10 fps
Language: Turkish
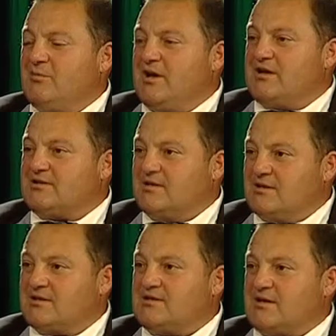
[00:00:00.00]
Bir
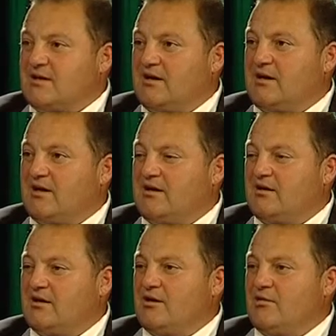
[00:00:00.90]
azınlıktı zaten kalan.
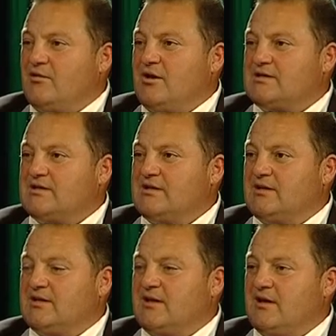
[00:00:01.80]
O
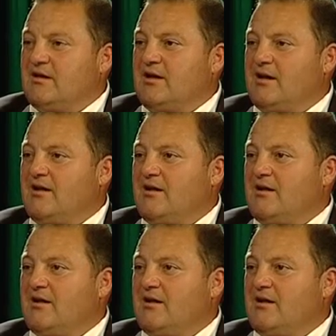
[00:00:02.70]
azınlığı da hal